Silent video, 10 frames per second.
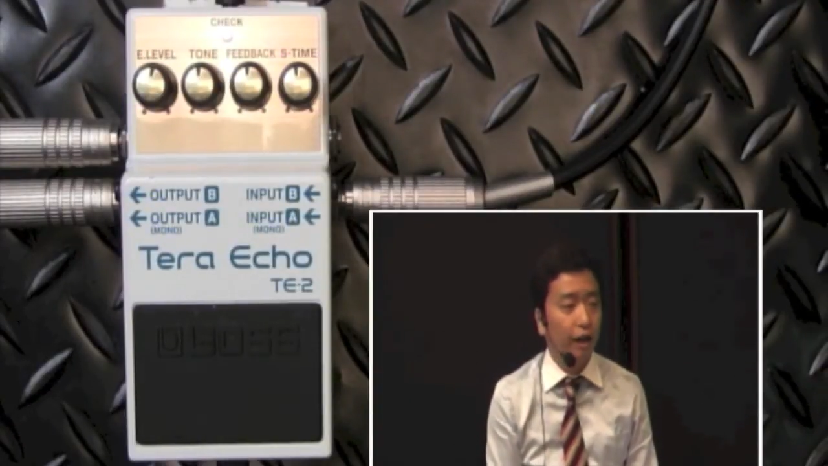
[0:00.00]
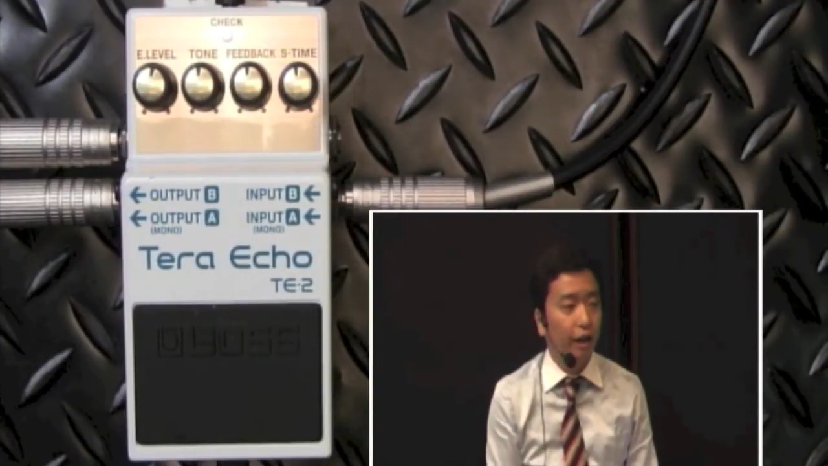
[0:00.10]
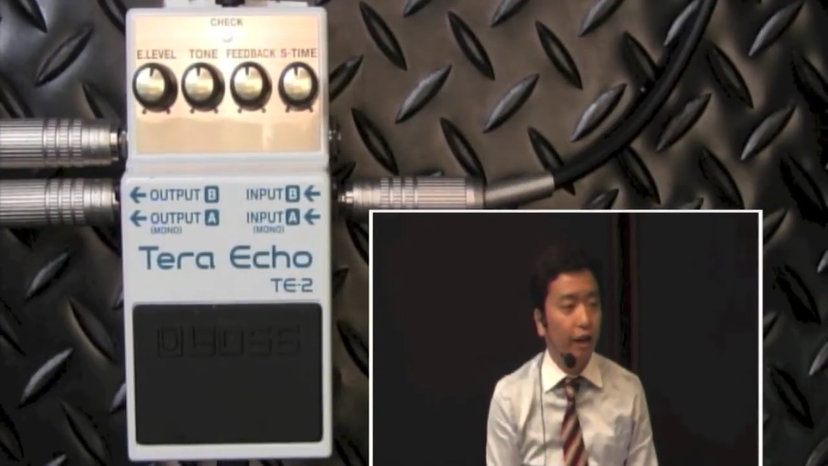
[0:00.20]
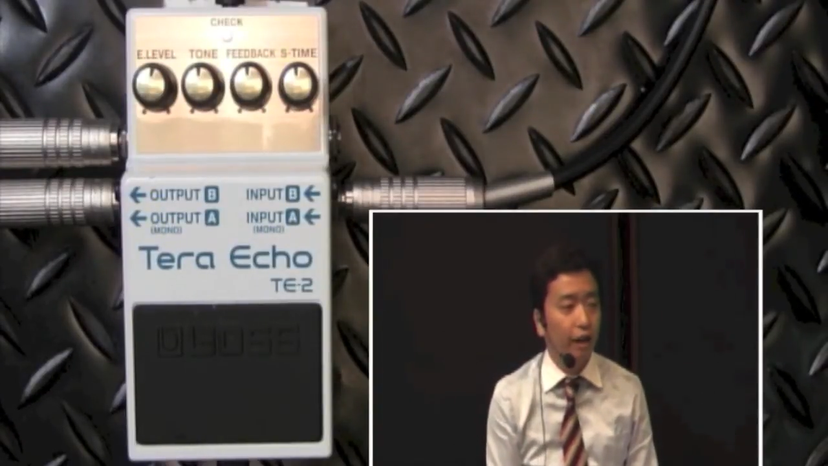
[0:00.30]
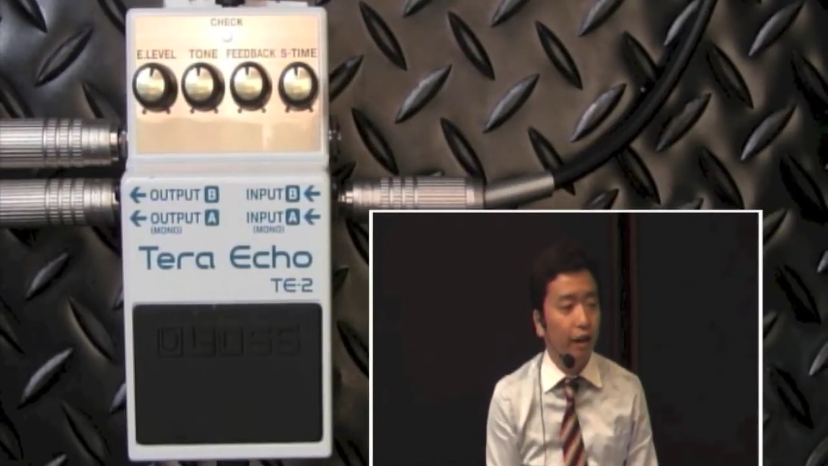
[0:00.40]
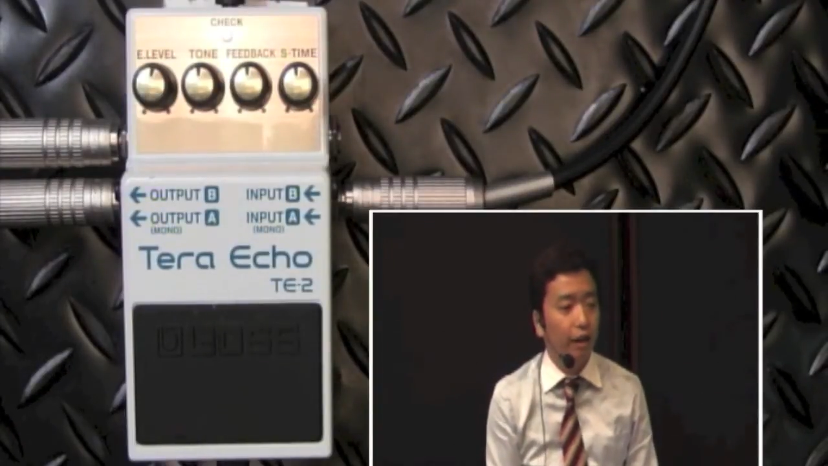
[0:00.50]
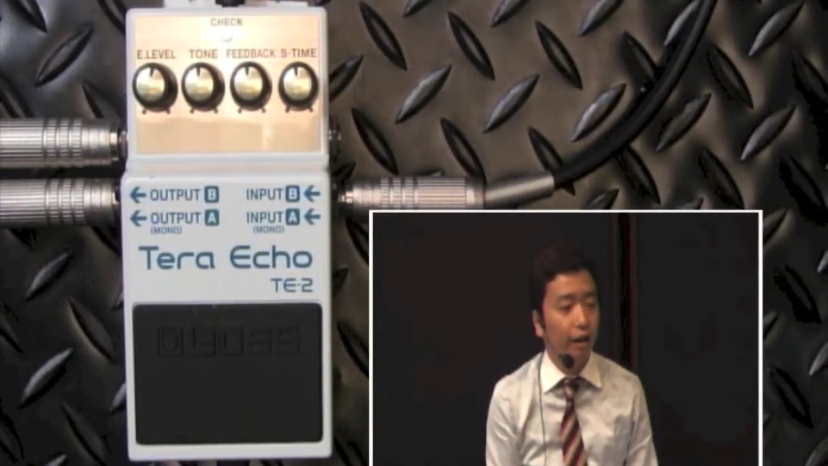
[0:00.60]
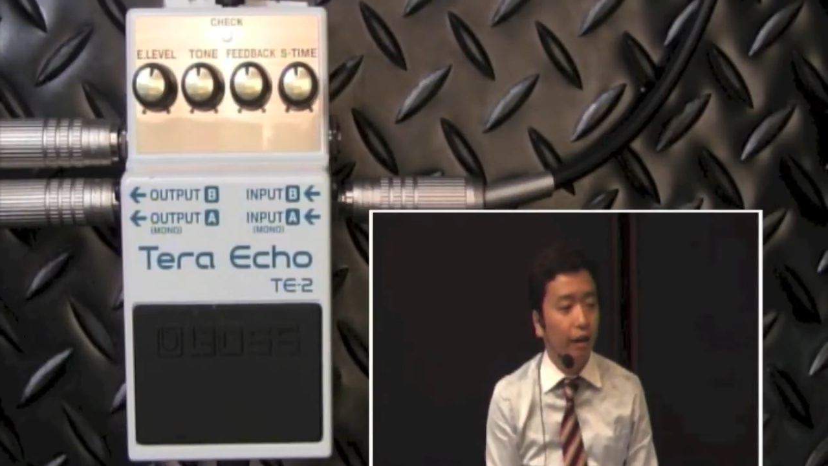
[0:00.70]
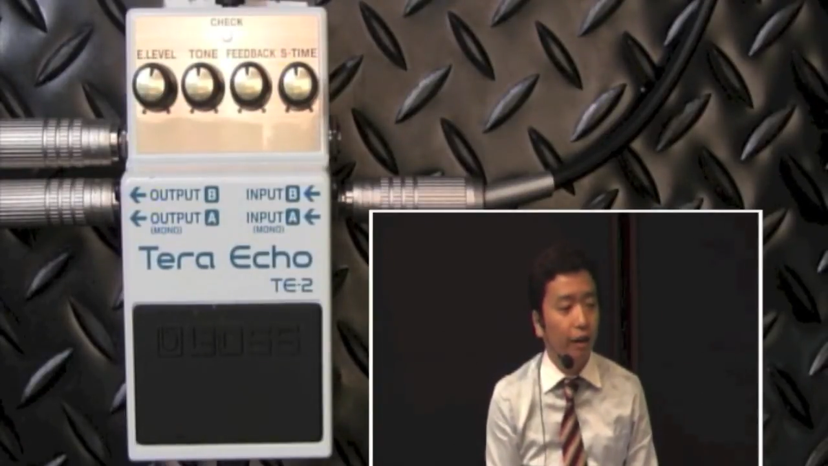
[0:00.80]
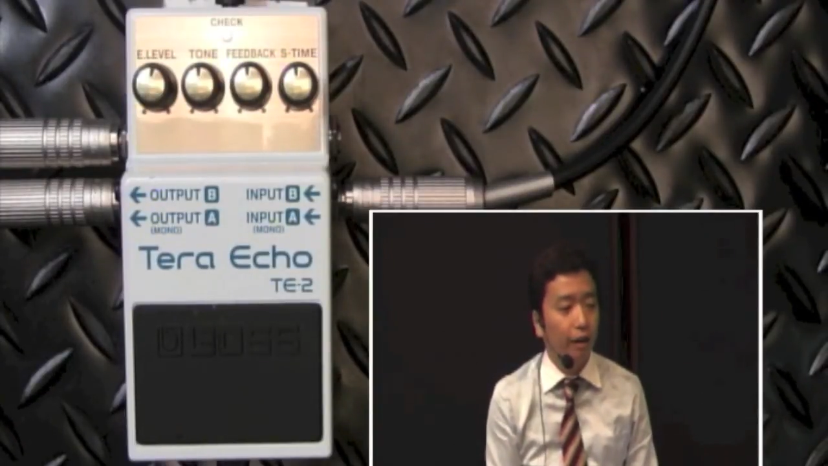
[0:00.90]

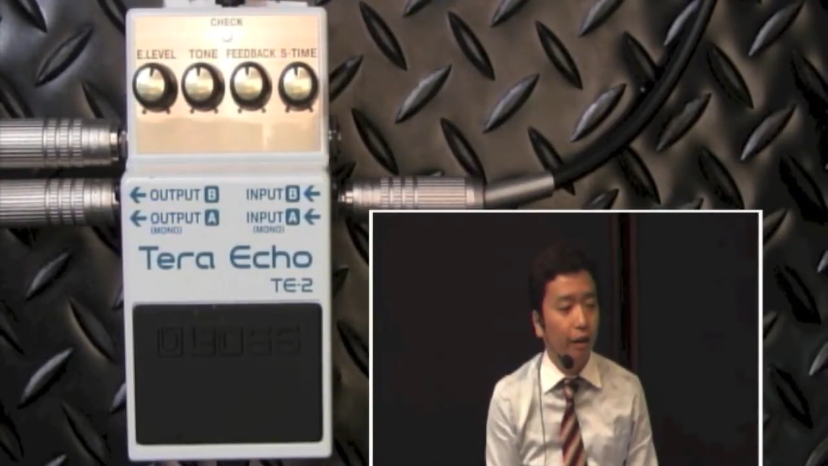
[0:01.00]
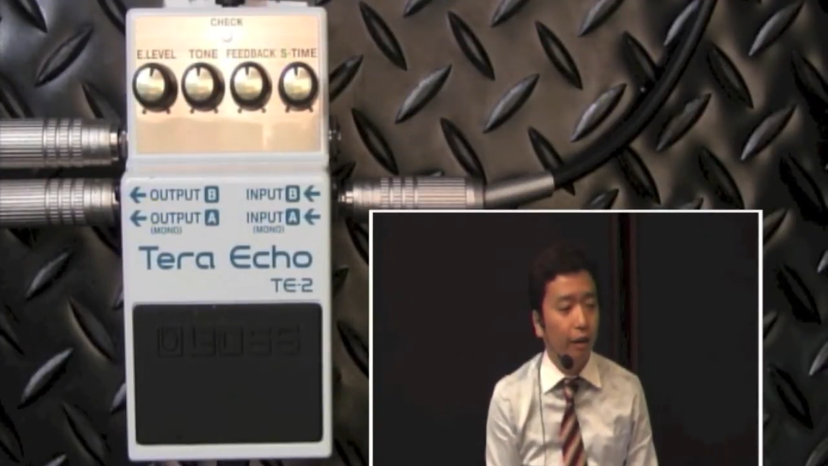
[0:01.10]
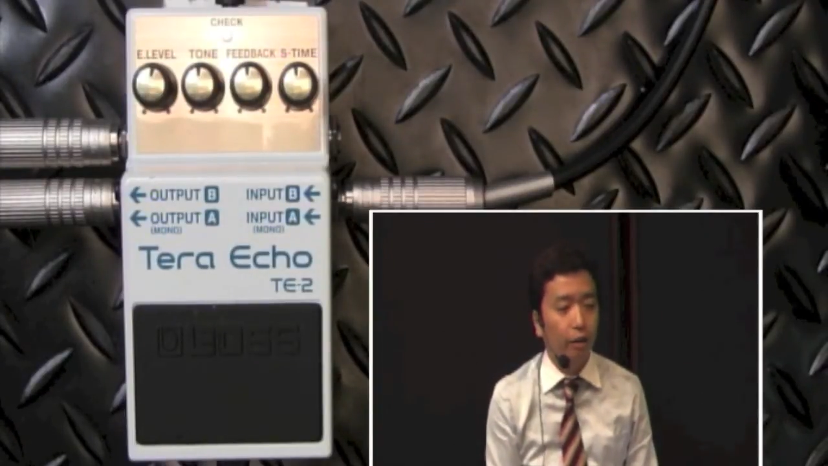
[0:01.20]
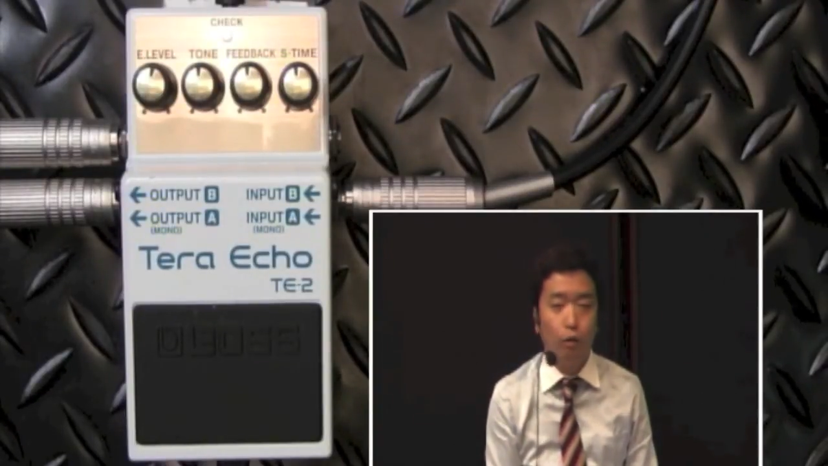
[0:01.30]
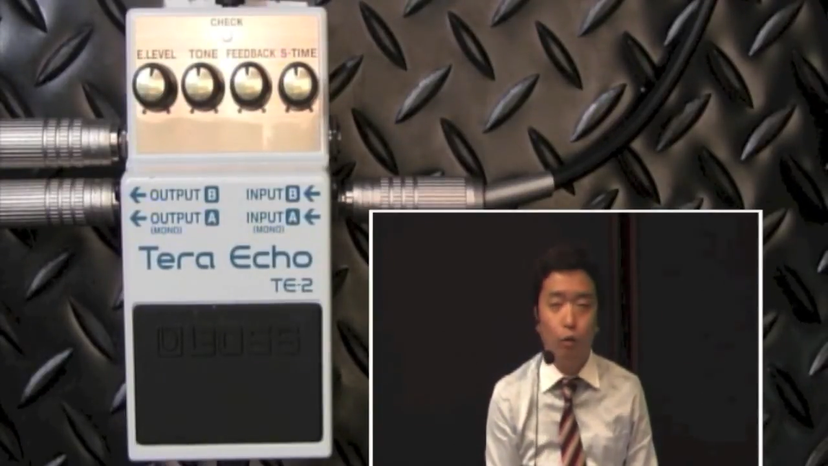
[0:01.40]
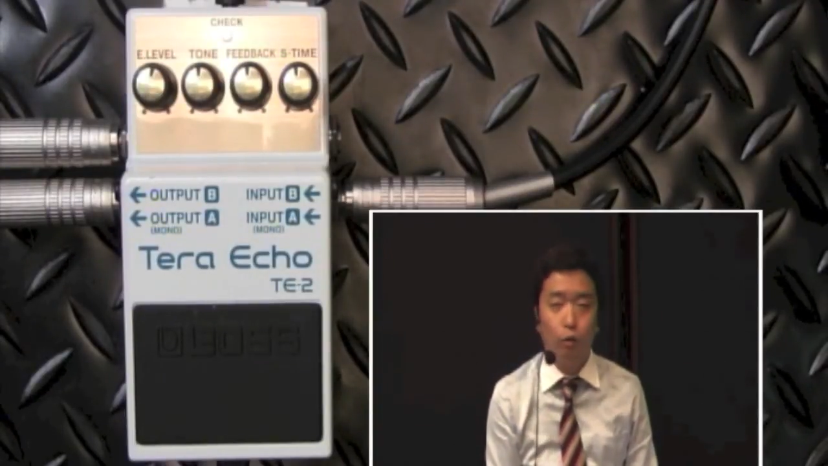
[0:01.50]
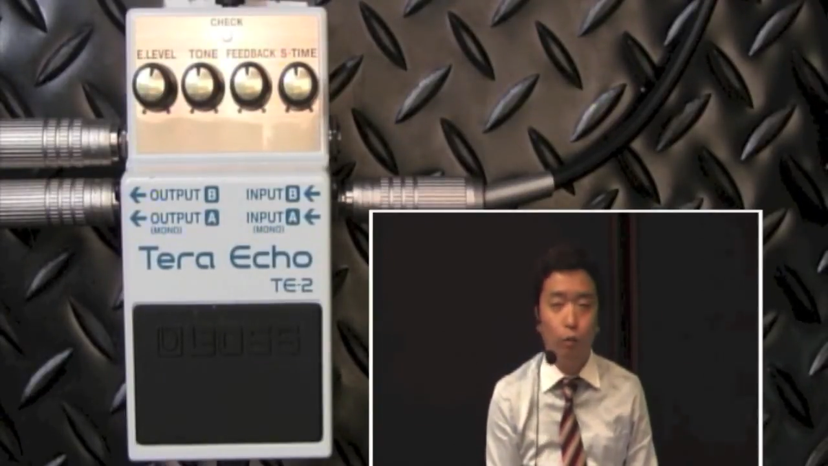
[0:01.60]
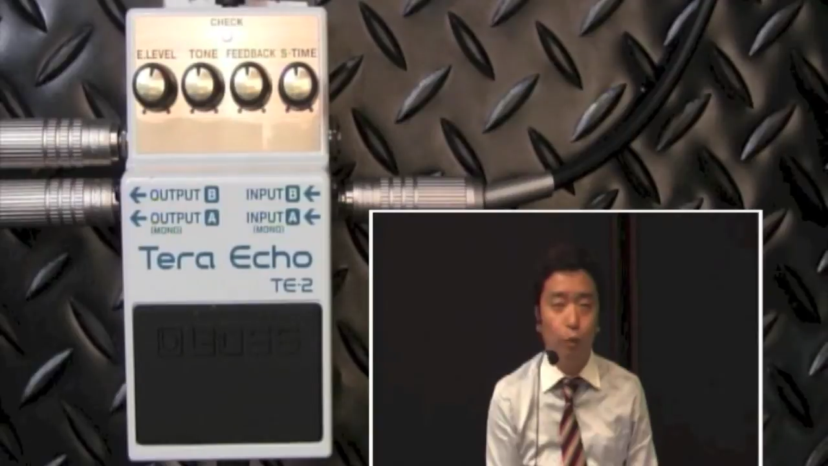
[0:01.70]
えー、